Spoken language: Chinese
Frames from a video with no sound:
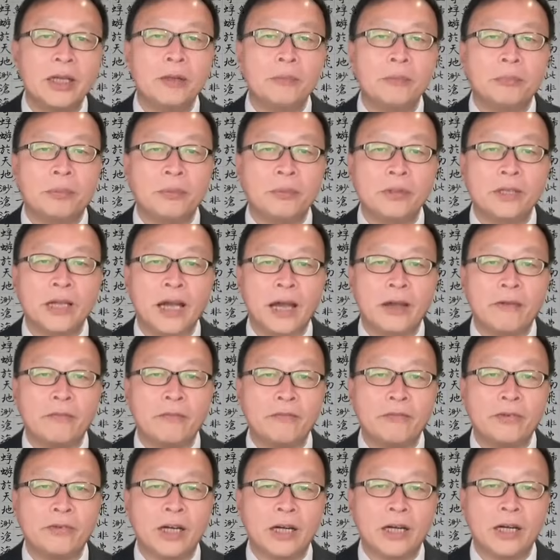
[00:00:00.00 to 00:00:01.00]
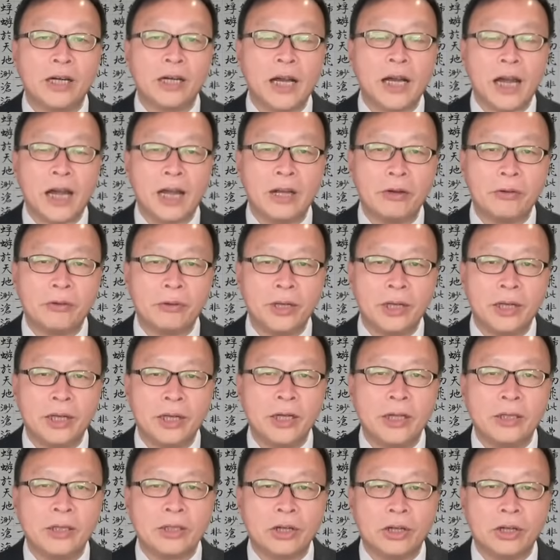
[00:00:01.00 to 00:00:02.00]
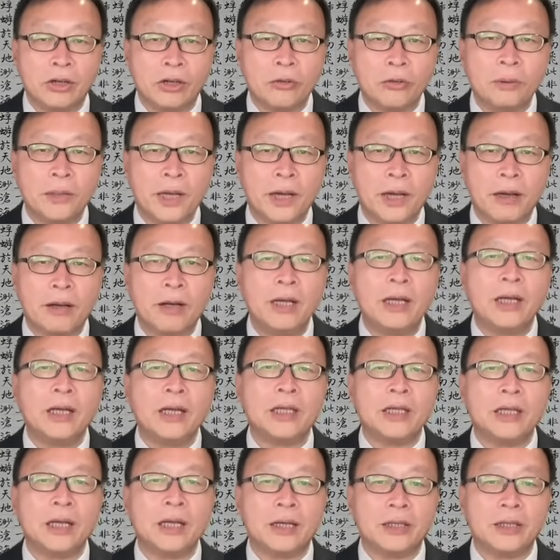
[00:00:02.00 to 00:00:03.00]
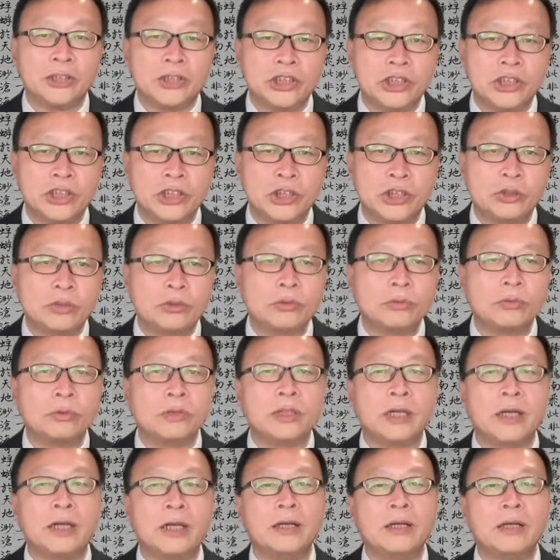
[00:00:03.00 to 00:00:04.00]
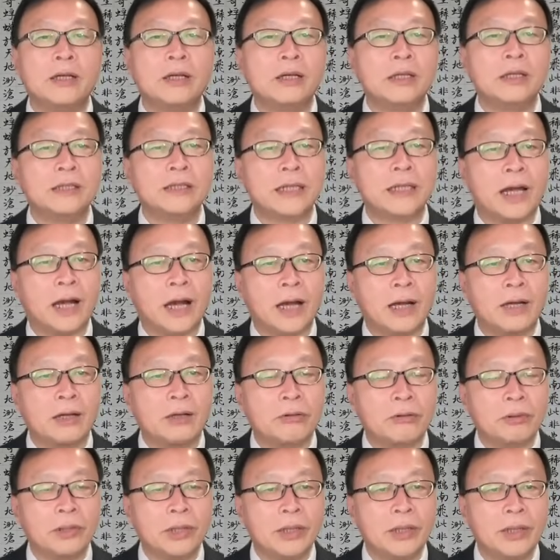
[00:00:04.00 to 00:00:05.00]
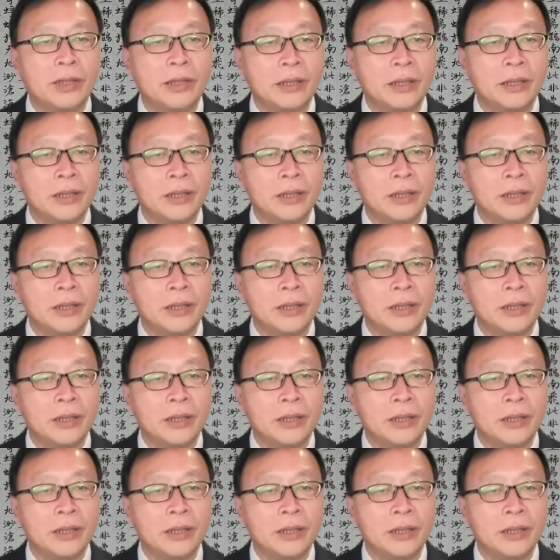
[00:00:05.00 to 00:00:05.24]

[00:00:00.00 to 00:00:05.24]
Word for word: 不太符合开会投票要基数的常规。